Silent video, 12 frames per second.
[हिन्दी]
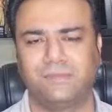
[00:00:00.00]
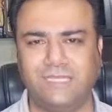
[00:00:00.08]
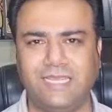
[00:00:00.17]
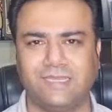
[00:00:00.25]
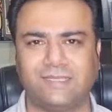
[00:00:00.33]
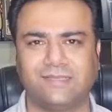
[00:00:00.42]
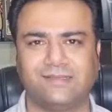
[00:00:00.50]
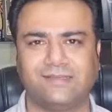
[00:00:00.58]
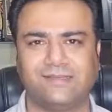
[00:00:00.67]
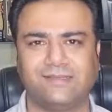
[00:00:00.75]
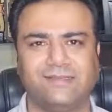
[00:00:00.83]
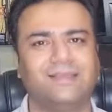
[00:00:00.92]
समझे
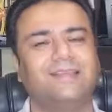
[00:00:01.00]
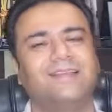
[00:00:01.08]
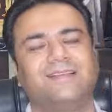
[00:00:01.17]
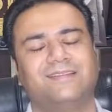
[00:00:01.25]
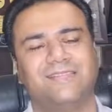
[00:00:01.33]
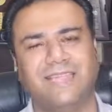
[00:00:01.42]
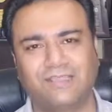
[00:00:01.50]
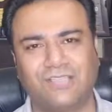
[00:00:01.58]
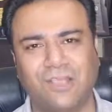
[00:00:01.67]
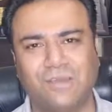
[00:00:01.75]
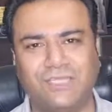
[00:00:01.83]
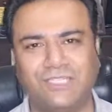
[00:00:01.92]
थैंक यू
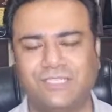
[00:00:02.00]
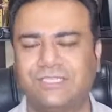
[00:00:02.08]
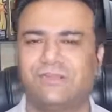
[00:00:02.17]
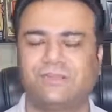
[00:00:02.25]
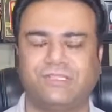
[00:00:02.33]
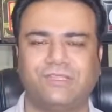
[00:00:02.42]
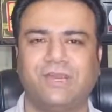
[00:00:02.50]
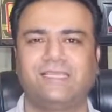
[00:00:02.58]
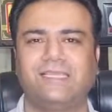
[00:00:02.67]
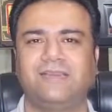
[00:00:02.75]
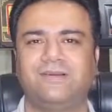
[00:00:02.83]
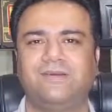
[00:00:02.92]
सो मच
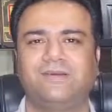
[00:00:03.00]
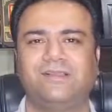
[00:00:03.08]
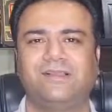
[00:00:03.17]
मुस्कुराते रहो